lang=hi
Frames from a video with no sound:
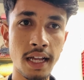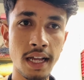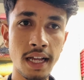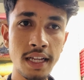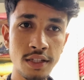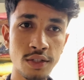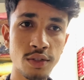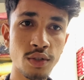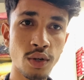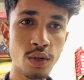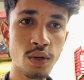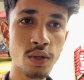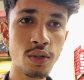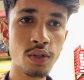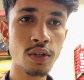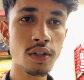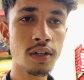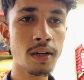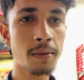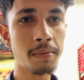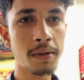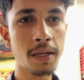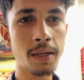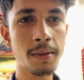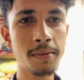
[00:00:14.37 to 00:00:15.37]
गाइज दोनों
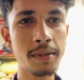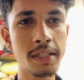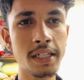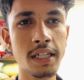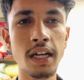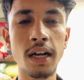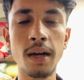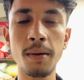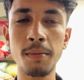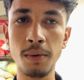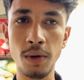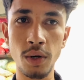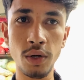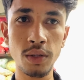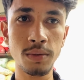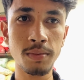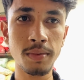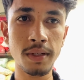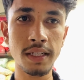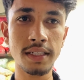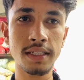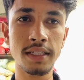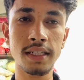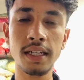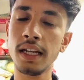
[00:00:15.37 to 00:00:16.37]
डॉग अपनी अपनी जगह बहुत
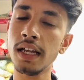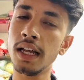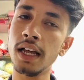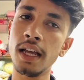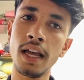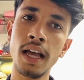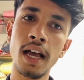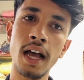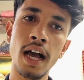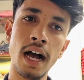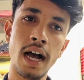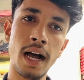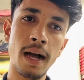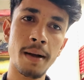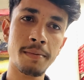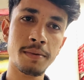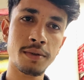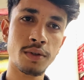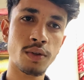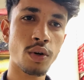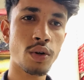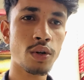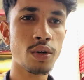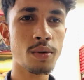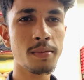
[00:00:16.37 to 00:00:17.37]
बेस्ट है आप
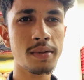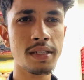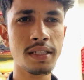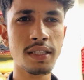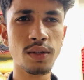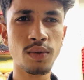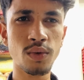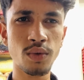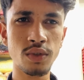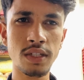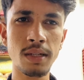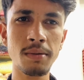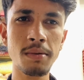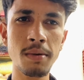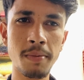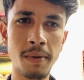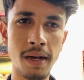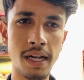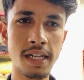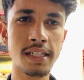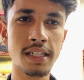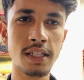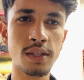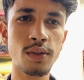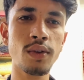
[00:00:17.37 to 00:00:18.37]
दोनों में से कोई सा भी
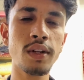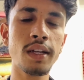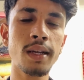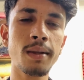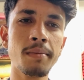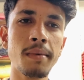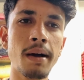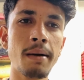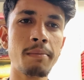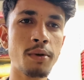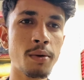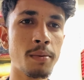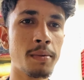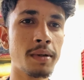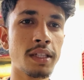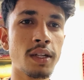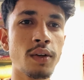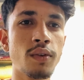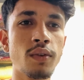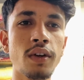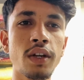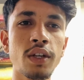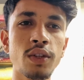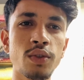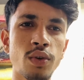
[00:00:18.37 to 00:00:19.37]
पाल सकते हो लेकिन मैं आपको
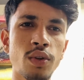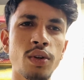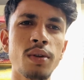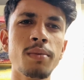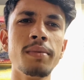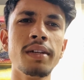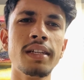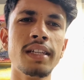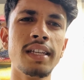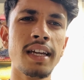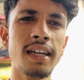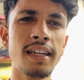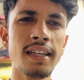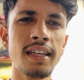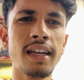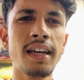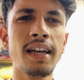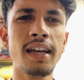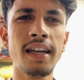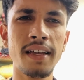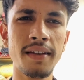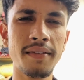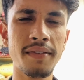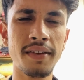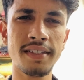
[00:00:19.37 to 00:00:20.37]
बताऊँगा कि दोनों में क्या
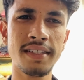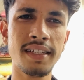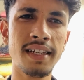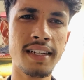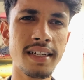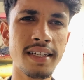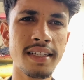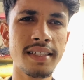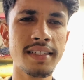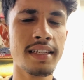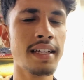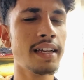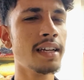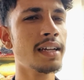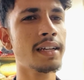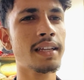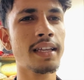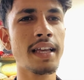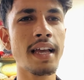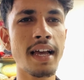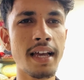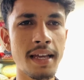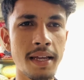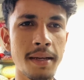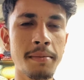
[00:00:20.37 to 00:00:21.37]
क्या है फैसिलिटीज़ है
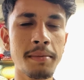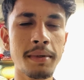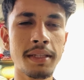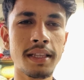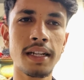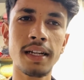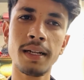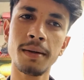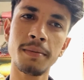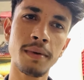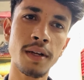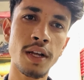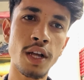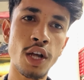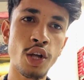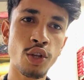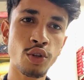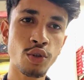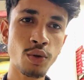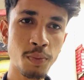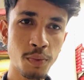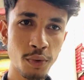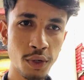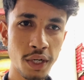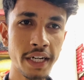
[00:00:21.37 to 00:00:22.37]
क्या है मतलब
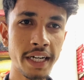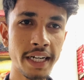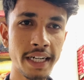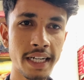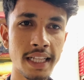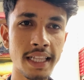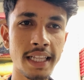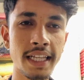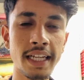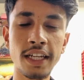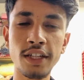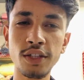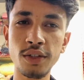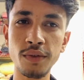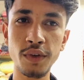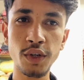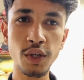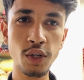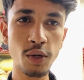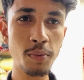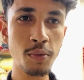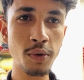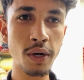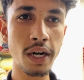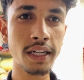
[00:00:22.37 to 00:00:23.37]
तो पूरी डिटेल देंगे तो
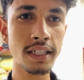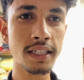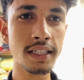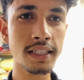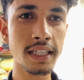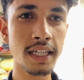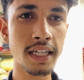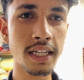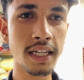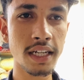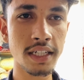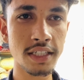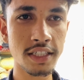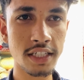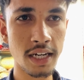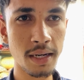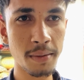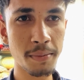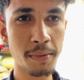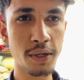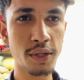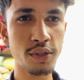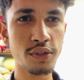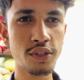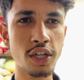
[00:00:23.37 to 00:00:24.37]
वीडियो पूरा एंड तक देखना
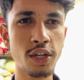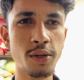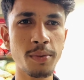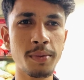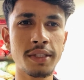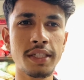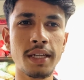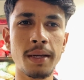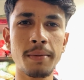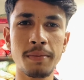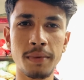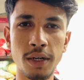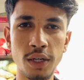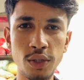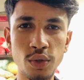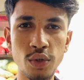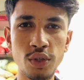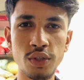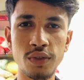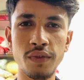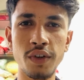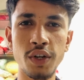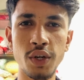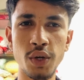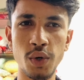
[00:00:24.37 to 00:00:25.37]
चैनल पर चैनल को सब्सक्राइब कर दो
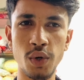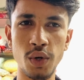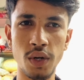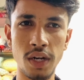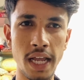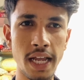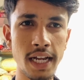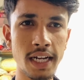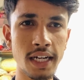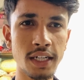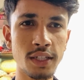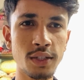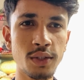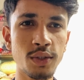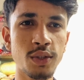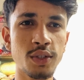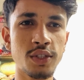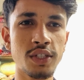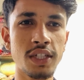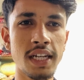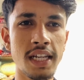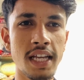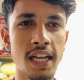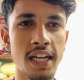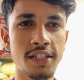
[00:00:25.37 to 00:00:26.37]
इस वीडियो को लाइक कर दो तो
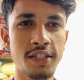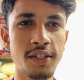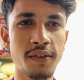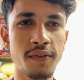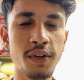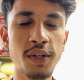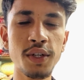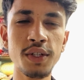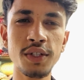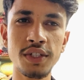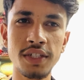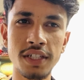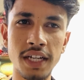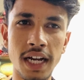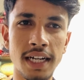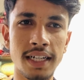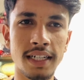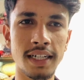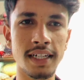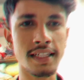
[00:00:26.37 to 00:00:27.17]
चलिए आज की वीडियो स्टार्ट